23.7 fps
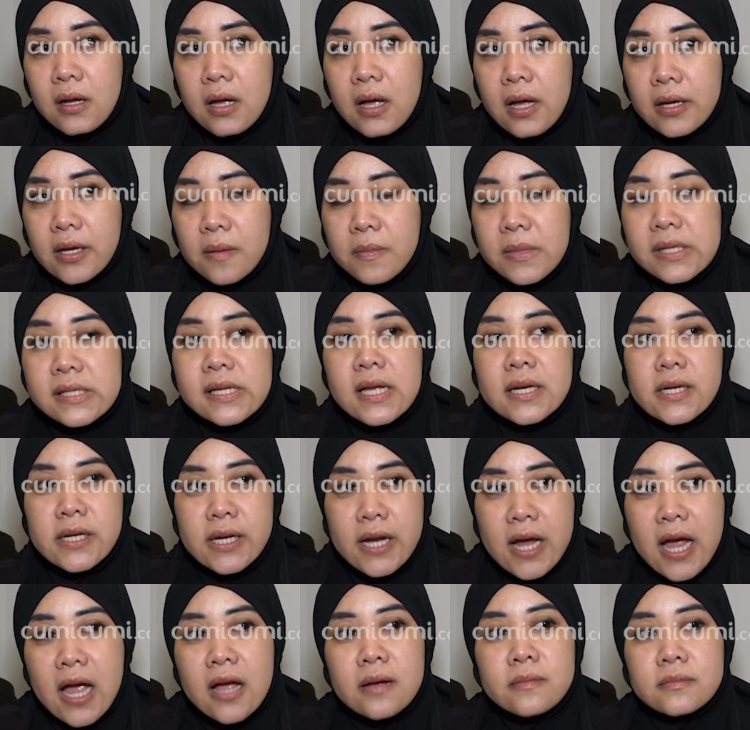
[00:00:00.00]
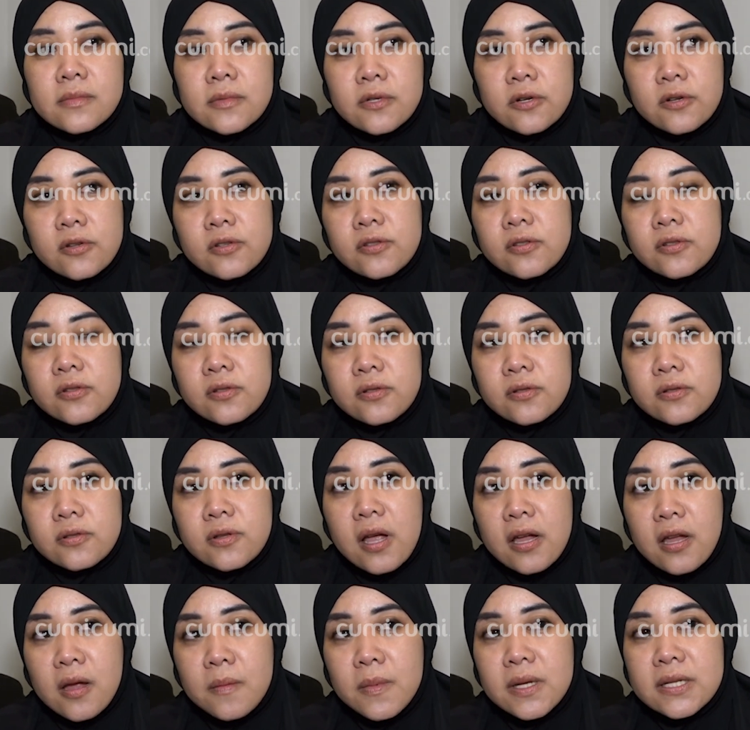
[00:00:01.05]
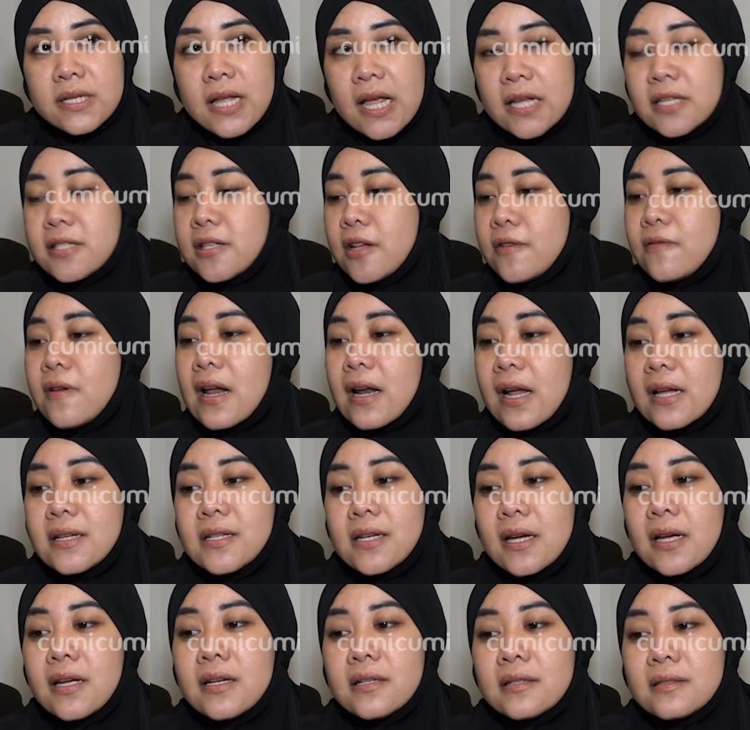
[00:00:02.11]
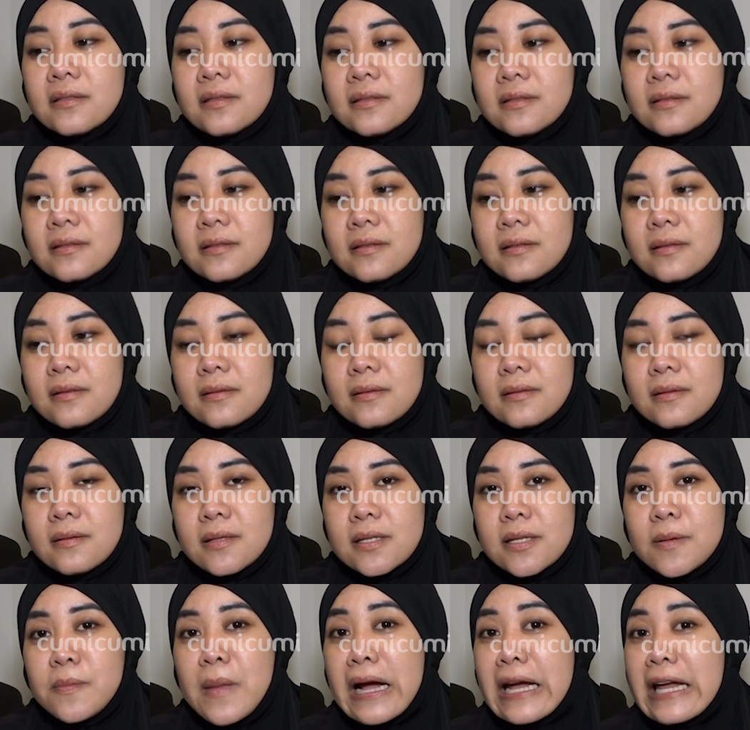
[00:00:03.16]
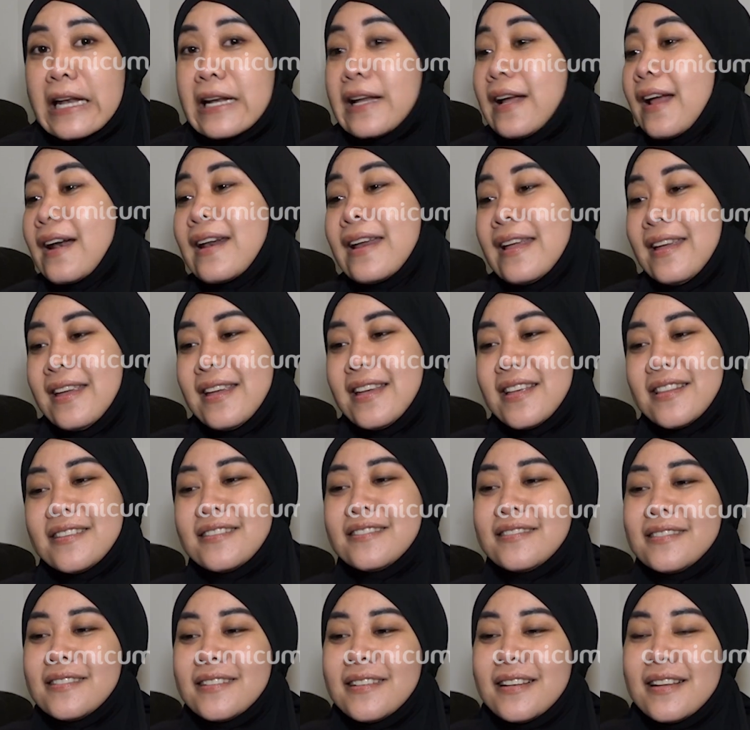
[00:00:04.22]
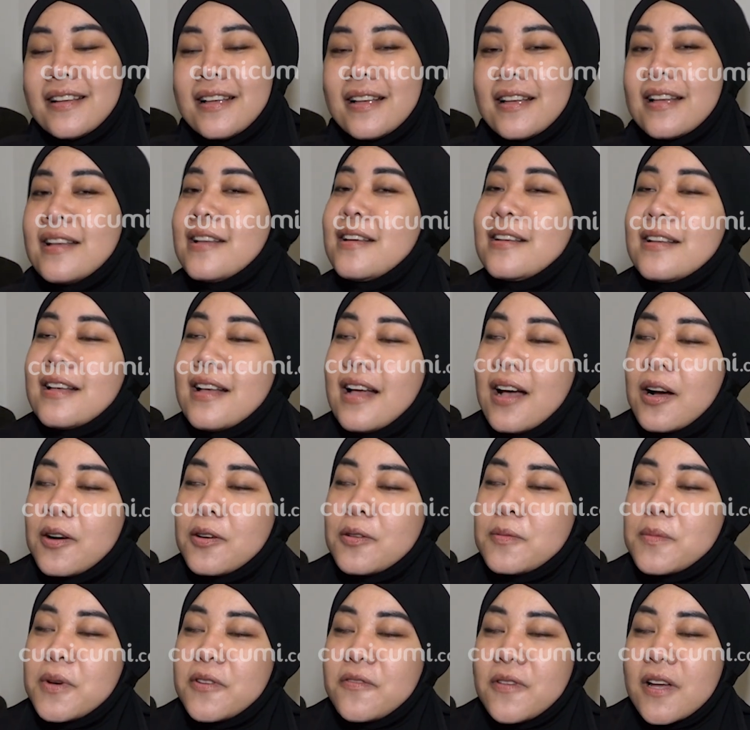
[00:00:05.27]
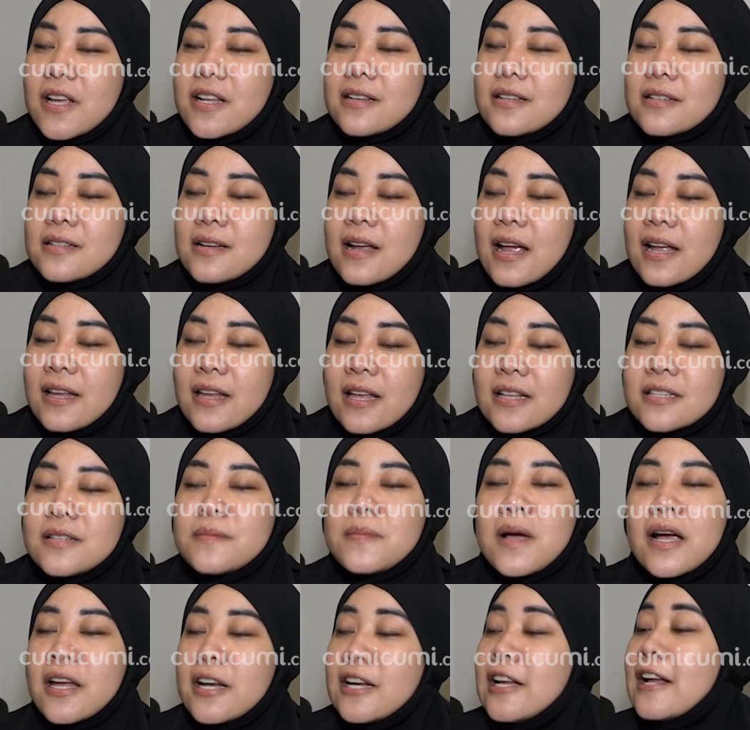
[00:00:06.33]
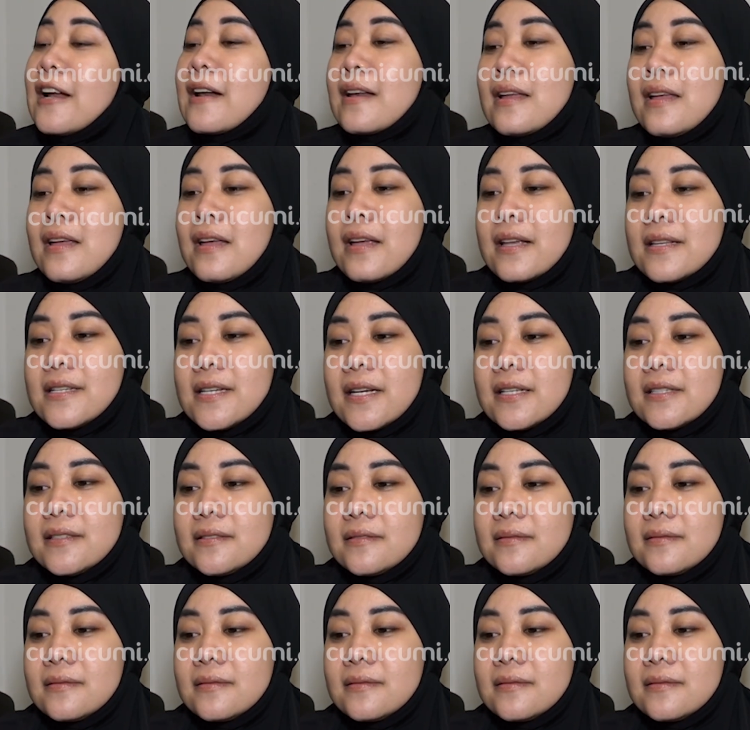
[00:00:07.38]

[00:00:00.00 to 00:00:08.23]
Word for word: hanya bisa diam terus hanya bisa istighfar aja semakin ngeri gitu aku berpikir hanya semakin ngeri aja